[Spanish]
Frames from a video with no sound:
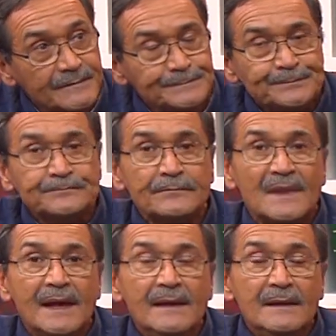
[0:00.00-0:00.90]
Claro.
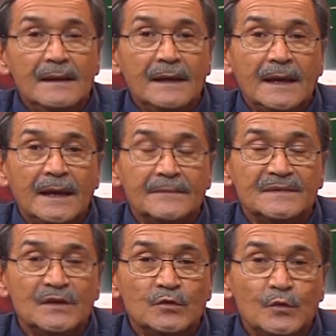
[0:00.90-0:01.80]
¿ya? Eh,
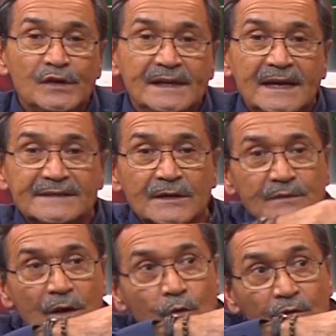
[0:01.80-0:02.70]
si tú pudieras hacer
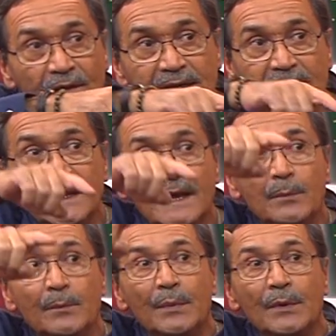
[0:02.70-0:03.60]
una curva en el
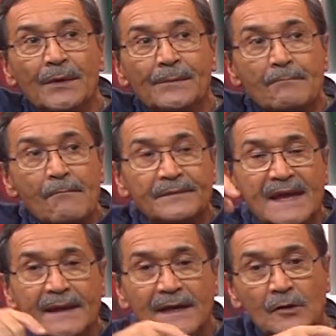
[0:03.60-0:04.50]
tiempo,
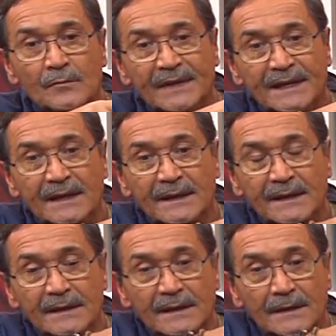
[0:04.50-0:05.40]
¿ya? el hombre
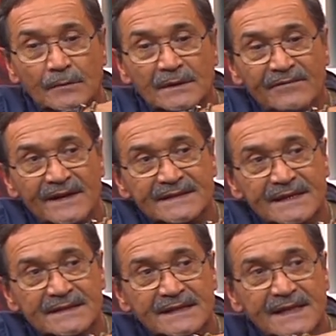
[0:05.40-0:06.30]
tiene una fase de
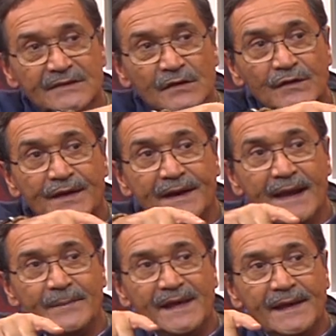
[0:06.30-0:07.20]
excitación
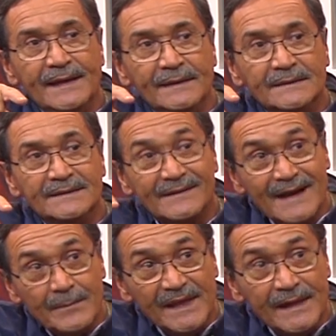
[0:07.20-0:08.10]
rápida,
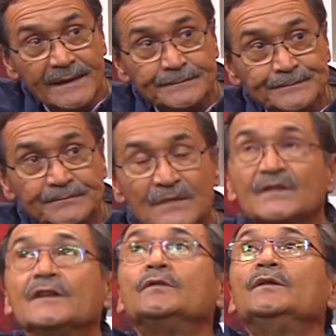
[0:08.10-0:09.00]
rápida, ¿no es
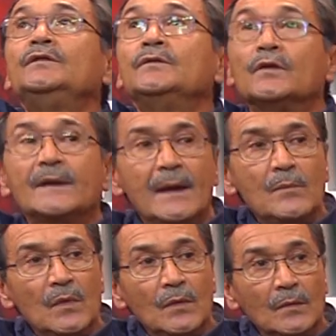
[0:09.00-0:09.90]
cierto? Y un
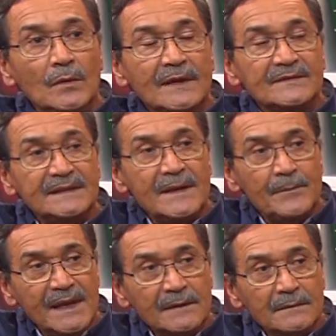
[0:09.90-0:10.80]
orgasmo así
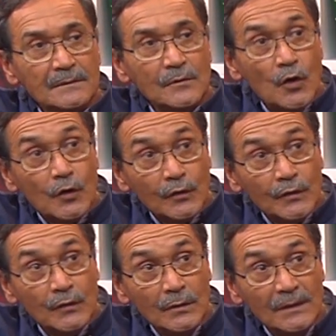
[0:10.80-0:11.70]
también
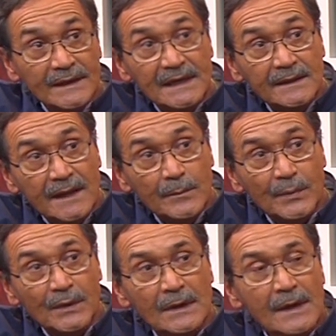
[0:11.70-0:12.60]
corto en el
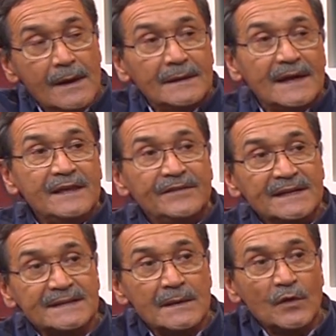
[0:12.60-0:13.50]
tiempo. A
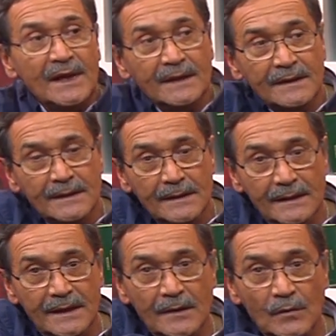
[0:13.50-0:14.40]
diferencia de la mujer,
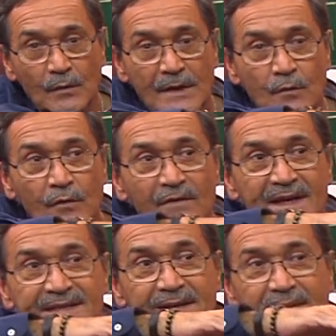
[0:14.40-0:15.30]
que es una curva
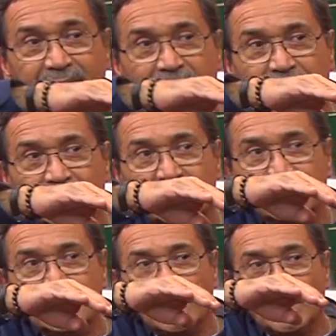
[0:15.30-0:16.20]
ascendente en el
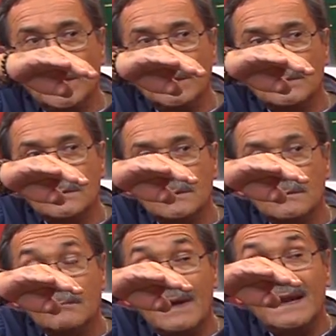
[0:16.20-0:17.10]
tiempo,
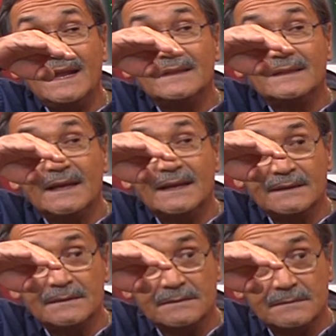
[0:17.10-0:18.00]
más lenta,
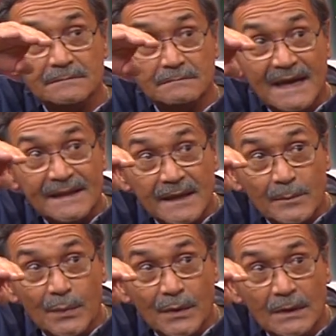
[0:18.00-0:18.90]
más
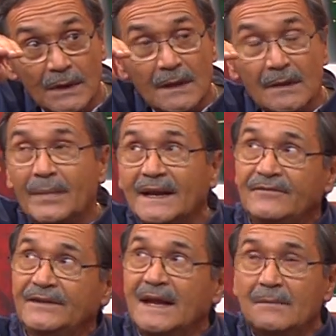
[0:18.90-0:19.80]
tiempo, para
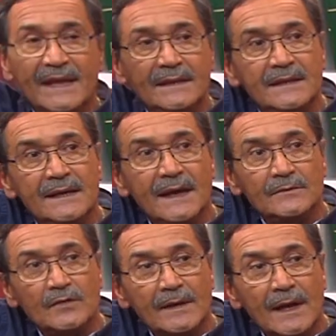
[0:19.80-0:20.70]
finalmente llegar a
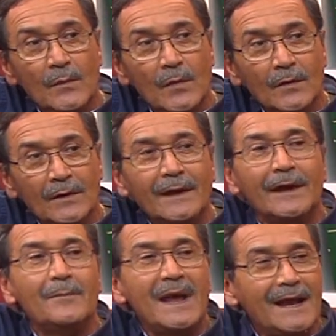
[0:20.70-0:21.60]
un orgasmo que
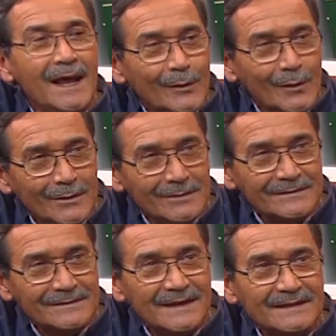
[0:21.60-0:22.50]
es más largo.
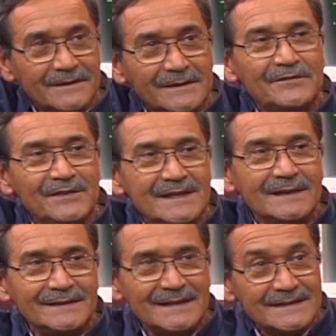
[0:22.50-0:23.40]
O sea, se benefician
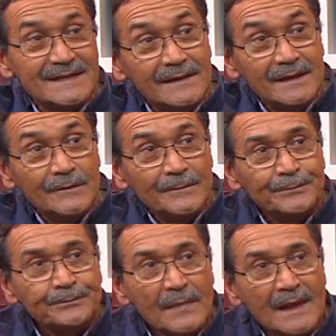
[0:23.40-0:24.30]
en ese sentido.
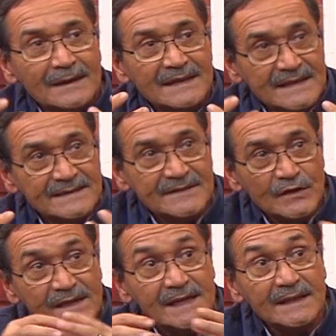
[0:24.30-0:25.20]
La
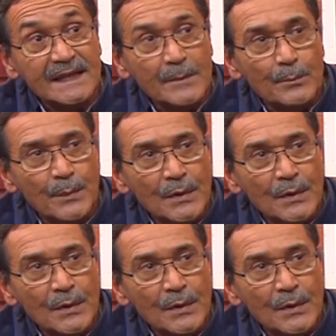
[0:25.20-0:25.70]
sensación en el tiempo.